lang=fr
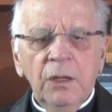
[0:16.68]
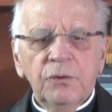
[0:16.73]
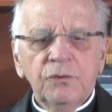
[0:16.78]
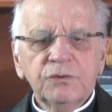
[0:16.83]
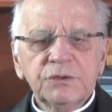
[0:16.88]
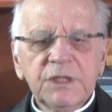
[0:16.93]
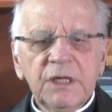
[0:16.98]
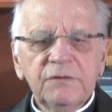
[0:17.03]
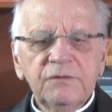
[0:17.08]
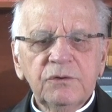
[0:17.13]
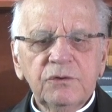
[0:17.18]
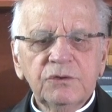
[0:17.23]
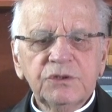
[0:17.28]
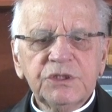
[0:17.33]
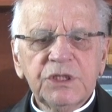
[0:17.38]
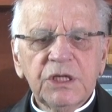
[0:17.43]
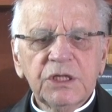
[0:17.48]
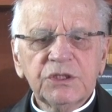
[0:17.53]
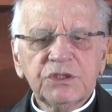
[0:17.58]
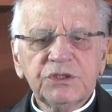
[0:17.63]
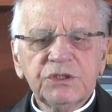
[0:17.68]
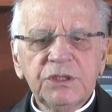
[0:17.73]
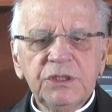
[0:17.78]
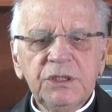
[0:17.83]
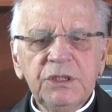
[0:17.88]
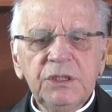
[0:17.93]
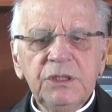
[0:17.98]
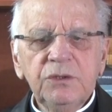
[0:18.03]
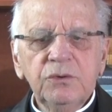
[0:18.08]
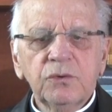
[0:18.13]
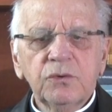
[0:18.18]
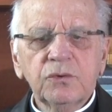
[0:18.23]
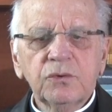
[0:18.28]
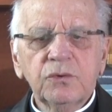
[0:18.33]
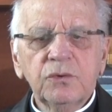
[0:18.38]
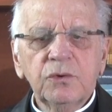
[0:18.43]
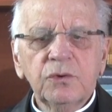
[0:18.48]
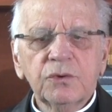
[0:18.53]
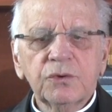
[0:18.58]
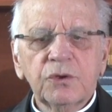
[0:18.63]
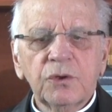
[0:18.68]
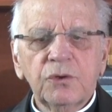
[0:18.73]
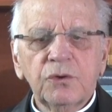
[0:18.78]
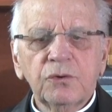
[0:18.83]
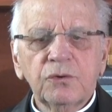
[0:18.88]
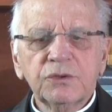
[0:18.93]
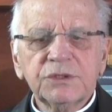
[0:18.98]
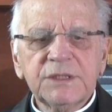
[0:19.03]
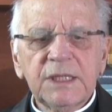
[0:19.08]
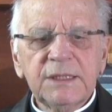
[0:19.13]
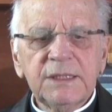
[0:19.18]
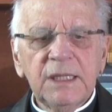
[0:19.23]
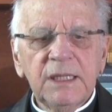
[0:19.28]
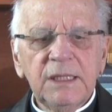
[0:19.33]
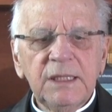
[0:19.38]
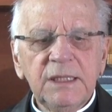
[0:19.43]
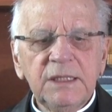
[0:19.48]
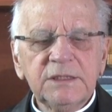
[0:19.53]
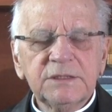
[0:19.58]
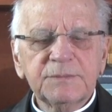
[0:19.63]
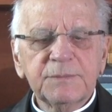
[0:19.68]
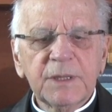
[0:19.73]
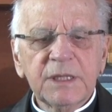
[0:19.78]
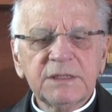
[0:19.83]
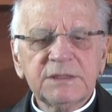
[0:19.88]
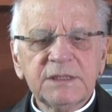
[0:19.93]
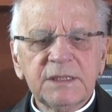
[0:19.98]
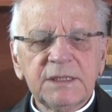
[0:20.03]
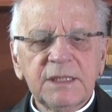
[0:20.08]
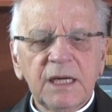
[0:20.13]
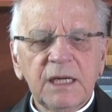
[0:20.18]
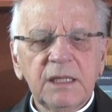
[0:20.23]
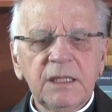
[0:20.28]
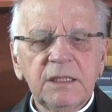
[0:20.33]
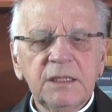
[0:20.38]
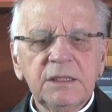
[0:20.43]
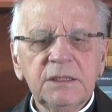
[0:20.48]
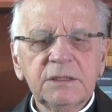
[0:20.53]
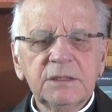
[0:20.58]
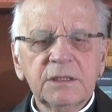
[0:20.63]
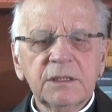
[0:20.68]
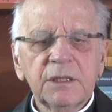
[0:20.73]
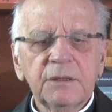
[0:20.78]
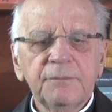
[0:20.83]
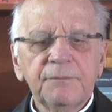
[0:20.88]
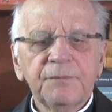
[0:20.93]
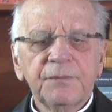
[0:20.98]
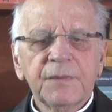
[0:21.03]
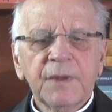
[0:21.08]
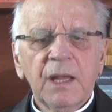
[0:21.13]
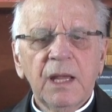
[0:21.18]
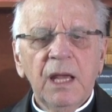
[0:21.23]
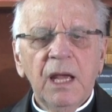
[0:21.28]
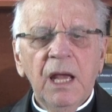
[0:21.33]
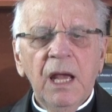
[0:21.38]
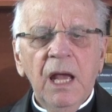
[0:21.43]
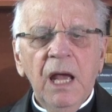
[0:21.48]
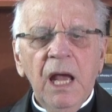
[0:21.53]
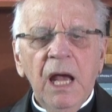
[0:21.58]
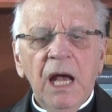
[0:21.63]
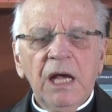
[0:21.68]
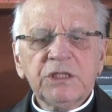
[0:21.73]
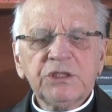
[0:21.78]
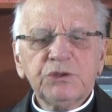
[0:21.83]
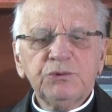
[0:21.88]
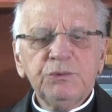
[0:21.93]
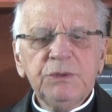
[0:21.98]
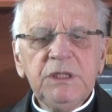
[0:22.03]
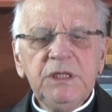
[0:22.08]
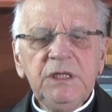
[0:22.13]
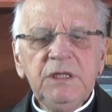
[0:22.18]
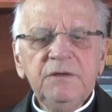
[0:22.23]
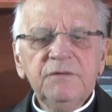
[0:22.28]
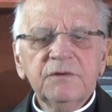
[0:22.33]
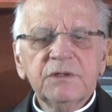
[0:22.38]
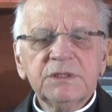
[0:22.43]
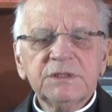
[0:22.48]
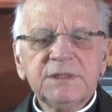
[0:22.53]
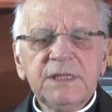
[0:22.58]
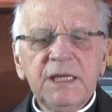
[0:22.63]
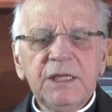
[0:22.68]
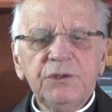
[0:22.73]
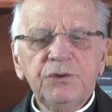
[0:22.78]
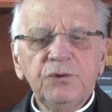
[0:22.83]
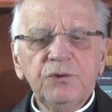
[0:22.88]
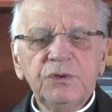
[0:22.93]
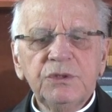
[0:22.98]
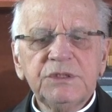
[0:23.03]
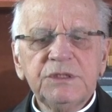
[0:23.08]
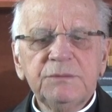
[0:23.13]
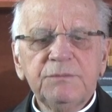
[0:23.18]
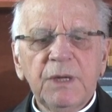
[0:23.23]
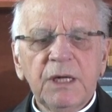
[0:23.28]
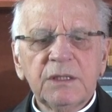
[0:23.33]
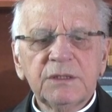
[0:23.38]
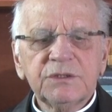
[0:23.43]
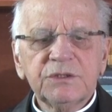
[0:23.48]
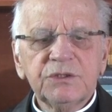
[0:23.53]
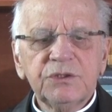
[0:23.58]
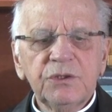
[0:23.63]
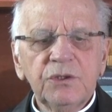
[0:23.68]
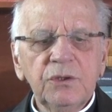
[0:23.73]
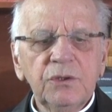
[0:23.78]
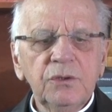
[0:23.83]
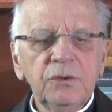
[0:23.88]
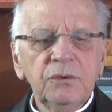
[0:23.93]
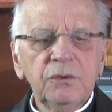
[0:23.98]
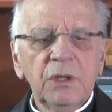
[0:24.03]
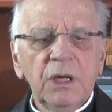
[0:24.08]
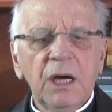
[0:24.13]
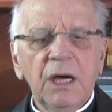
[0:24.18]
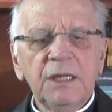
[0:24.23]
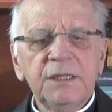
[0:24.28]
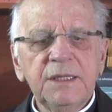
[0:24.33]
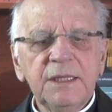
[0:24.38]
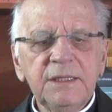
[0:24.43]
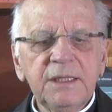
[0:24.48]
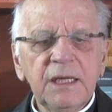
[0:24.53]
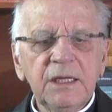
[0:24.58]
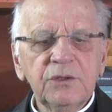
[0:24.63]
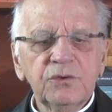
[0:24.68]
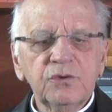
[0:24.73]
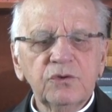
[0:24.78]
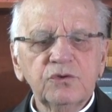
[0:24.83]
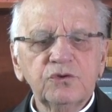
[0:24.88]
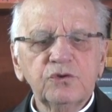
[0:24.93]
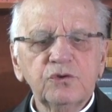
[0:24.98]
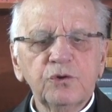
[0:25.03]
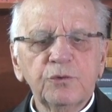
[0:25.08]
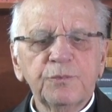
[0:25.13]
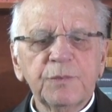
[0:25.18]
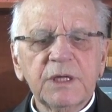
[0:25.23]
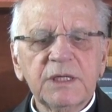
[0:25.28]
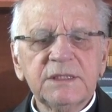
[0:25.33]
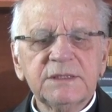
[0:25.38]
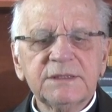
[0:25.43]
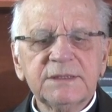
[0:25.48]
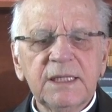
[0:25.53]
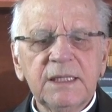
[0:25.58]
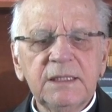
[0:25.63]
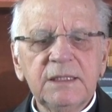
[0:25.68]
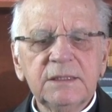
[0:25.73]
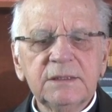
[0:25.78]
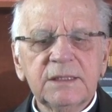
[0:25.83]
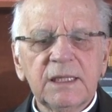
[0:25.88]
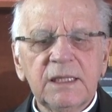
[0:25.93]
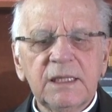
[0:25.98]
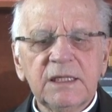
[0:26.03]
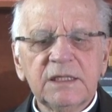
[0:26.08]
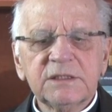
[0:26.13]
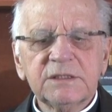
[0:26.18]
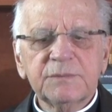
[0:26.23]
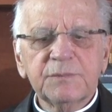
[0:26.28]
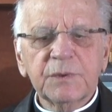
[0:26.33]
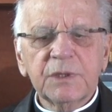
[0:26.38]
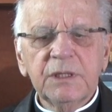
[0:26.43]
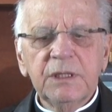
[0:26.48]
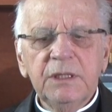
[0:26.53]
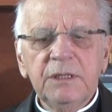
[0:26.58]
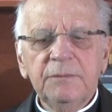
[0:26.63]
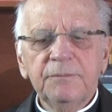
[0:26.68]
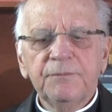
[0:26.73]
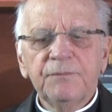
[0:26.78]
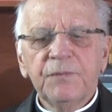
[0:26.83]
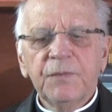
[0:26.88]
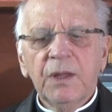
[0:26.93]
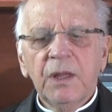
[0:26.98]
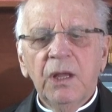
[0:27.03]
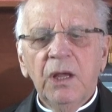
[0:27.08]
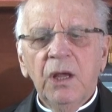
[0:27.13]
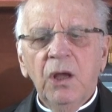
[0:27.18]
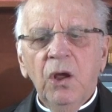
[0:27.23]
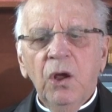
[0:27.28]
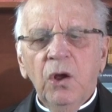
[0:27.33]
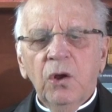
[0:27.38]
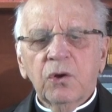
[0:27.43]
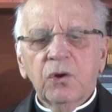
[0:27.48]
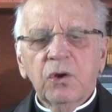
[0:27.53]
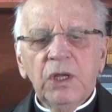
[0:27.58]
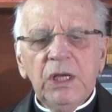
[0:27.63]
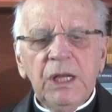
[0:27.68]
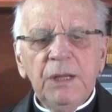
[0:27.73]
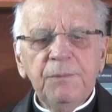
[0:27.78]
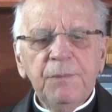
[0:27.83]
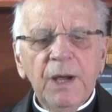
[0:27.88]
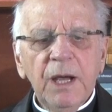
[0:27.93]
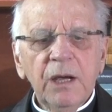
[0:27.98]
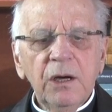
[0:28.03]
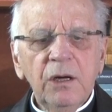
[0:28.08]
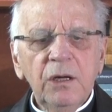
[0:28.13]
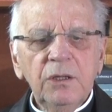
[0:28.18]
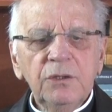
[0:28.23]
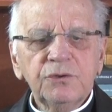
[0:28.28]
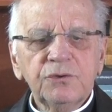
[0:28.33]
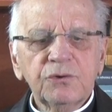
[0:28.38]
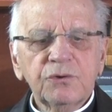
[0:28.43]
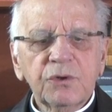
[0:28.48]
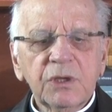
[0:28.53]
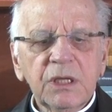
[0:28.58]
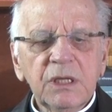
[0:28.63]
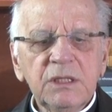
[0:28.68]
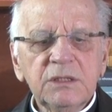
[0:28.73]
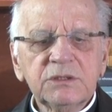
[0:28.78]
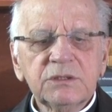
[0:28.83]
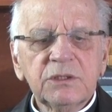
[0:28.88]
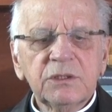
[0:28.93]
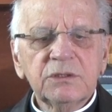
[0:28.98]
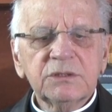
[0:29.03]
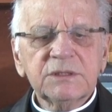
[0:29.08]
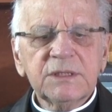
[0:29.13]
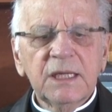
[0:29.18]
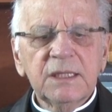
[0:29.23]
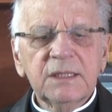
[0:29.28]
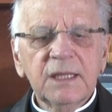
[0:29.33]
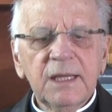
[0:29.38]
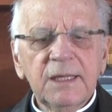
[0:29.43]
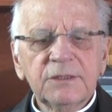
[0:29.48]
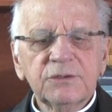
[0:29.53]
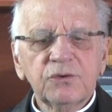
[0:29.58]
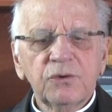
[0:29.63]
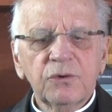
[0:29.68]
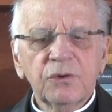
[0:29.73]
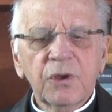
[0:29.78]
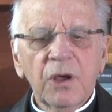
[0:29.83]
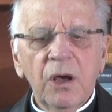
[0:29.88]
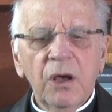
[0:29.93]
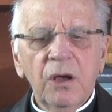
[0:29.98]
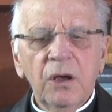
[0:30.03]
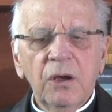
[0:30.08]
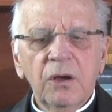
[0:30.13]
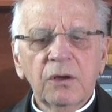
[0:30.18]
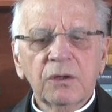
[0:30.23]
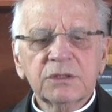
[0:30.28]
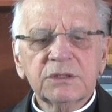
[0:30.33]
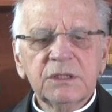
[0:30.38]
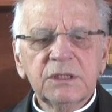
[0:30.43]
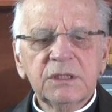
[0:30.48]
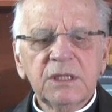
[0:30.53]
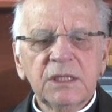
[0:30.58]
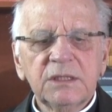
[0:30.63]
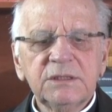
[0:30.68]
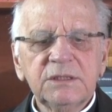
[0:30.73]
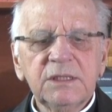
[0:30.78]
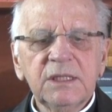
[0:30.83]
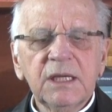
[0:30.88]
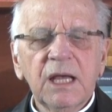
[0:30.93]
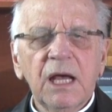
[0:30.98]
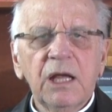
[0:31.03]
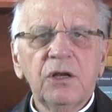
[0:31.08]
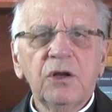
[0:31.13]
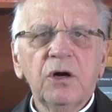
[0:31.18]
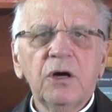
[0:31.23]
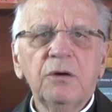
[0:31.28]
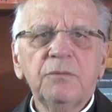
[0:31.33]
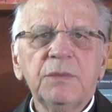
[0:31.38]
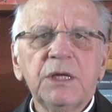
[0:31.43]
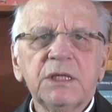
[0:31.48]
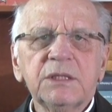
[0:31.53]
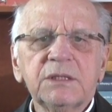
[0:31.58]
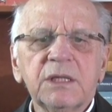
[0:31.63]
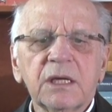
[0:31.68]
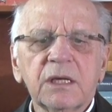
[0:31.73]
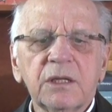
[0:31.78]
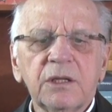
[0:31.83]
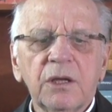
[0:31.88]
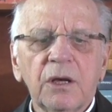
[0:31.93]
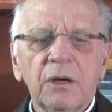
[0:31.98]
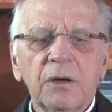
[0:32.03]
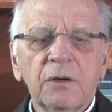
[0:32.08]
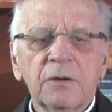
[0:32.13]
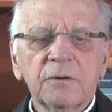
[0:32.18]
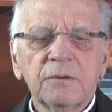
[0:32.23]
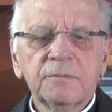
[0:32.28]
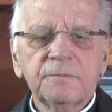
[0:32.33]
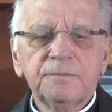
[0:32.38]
Nous avons cherché, au cours de nos analyses précédentes, à suivre ces deux dimensions en ayant toujours présente à l'esprit que les paroles du Christ s'adressent au cœur, c'est-à-dire à, l'homme intérieur.